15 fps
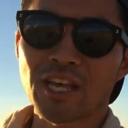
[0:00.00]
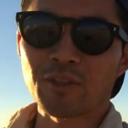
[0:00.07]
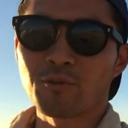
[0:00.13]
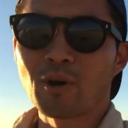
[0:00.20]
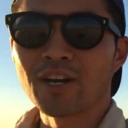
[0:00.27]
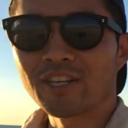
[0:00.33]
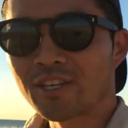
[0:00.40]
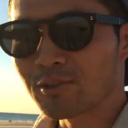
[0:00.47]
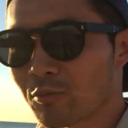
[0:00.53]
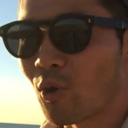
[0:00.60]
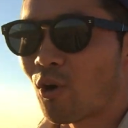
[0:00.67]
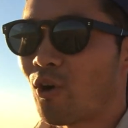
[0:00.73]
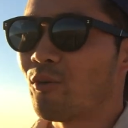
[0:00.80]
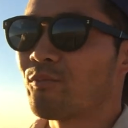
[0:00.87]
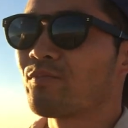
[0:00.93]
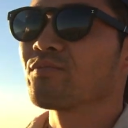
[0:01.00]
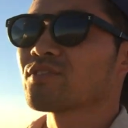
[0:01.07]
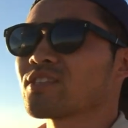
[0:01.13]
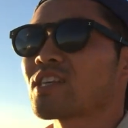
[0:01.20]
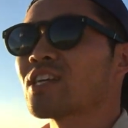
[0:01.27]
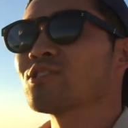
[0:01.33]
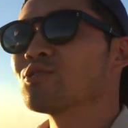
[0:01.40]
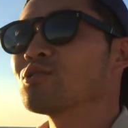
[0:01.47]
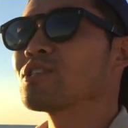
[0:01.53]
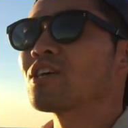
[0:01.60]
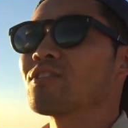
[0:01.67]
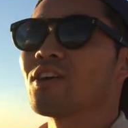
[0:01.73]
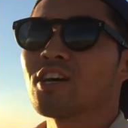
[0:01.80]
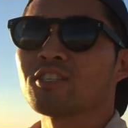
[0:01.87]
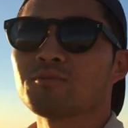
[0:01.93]
歳の終わりの日も、30
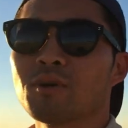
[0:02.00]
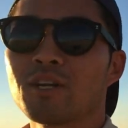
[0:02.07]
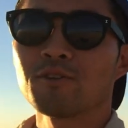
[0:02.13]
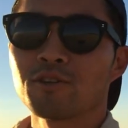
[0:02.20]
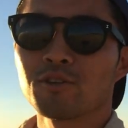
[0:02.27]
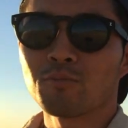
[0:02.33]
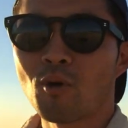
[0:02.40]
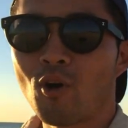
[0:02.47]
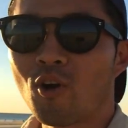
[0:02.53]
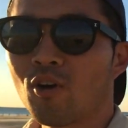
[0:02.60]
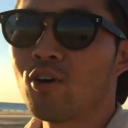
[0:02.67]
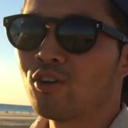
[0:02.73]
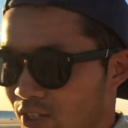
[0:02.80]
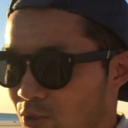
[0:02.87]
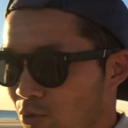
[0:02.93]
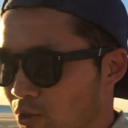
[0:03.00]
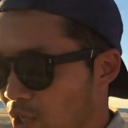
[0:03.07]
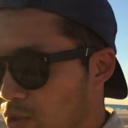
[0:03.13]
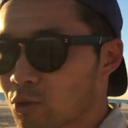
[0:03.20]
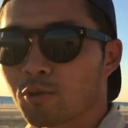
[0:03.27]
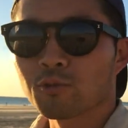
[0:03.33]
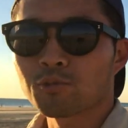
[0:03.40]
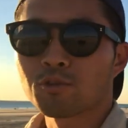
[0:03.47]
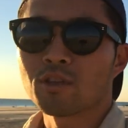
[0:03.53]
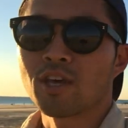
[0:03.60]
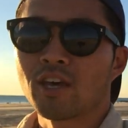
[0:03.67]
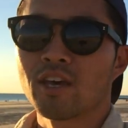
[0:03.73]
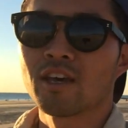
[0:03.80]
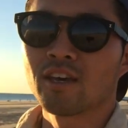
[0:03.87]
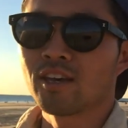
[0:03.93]
歳の始まりの日も一人だということ
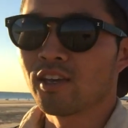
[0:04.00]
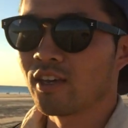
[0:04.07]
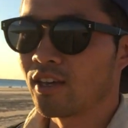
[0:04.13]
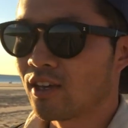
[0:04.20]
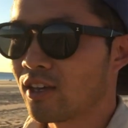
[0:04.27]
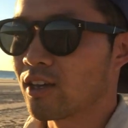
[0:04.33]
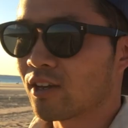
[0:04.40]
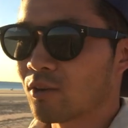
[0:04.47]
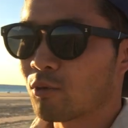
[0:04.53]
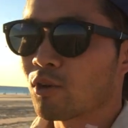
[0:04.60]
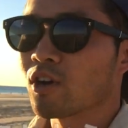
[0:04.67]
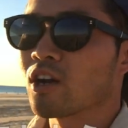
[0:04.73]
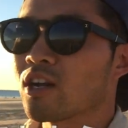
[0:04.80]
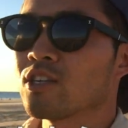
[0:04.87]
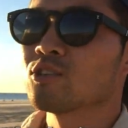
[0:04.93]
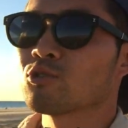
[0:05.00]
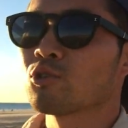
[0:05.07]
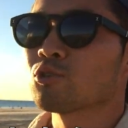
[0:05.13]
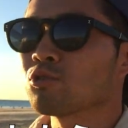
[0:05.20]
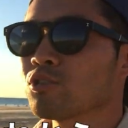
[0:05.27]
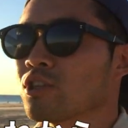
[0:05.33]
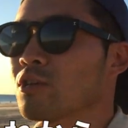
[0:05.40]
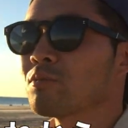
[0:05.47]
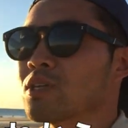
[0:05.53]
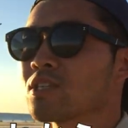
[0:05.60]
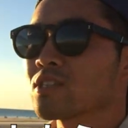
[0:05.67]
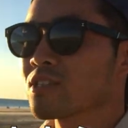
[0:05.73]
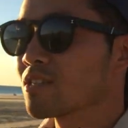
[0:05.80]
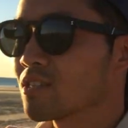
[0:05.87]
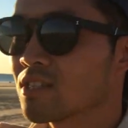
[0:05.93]
で、これから一生一人でいます。